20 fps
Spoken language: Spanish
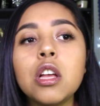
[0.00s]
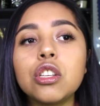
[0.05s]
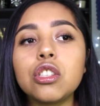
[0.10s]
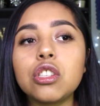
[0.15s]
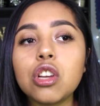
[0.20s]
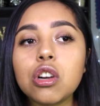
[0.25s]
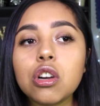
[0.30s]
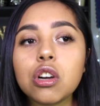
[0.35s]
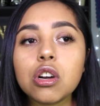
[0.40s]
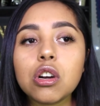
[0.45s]

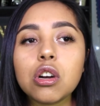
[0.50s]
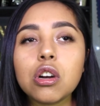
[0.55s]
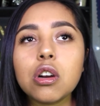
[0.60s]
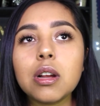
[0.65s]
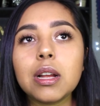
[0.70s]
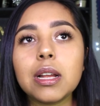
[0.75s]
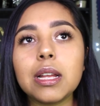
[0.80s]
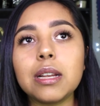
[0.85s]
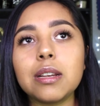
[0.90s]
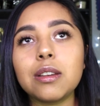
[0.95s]
Yo
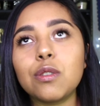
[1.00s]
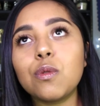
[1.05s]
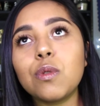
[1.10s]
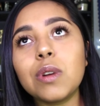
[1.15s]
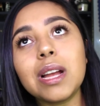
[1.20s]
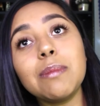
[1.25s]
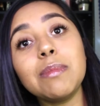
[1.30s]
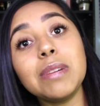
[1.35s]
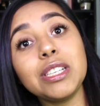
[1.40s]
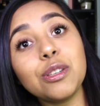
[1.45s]

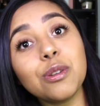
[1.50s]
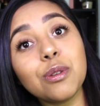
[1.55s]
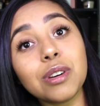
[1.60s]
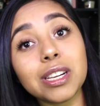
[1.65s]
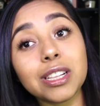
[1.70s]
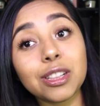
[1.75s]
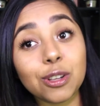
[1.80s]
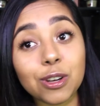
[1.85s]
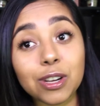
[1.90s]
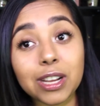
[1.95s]
nunca me he hecho un
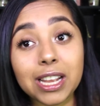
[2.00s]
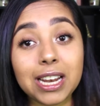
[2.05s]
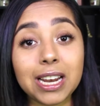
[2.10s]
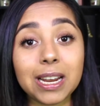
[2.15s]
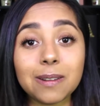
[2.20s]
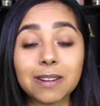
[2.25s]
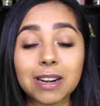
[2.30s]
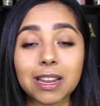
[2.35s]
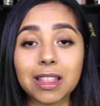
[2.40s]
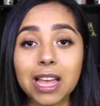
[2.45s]
retoque,
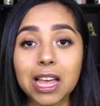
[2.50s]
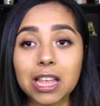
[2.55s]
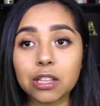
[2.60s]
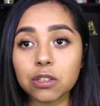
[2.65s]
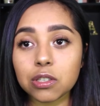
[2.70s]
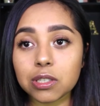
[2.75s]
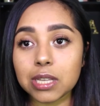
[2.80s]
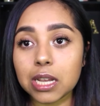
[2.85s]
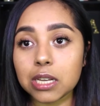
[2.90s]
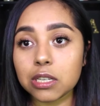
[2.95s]
la
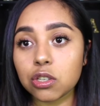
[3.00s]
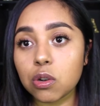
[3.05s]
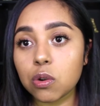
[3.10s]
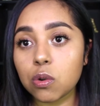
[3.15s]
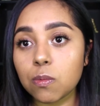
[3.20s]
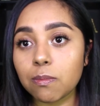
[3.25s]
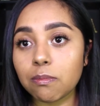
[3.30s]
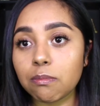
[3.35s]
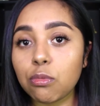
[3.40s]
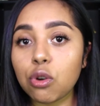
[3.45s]
verdad, o sea,
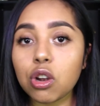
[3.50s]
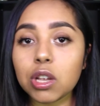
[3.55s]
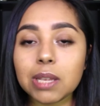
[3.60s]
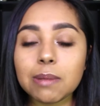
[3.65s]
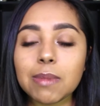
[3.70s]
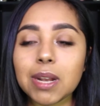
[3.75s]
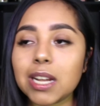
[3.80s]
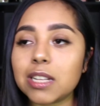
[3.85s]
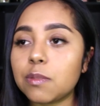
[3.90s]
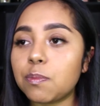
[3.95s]
yo voy
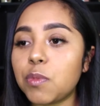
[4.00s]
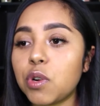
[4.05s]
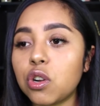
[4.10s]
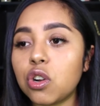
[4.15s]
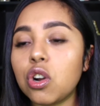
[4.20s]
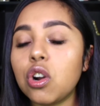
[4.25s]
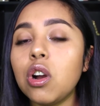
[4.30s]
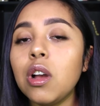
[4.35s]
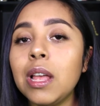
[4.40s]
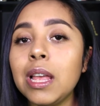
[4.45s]
y me las
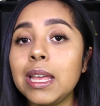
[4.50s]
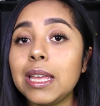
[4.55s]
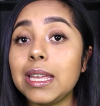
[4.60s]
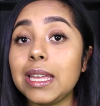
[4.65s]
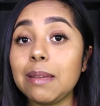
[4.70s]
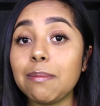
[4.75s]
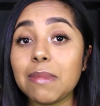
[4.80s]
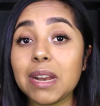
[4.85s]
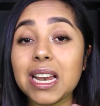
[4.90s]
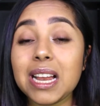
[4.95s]
pongo
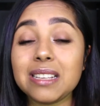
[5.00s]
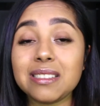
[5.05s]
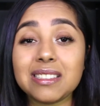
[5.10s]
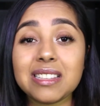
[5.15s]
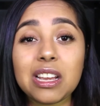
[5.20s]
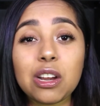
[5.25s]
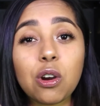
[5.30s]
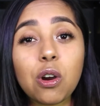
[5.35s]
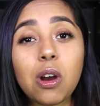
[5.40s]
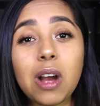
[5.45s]
y me las
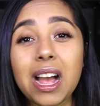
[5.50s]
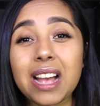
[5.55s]
dejo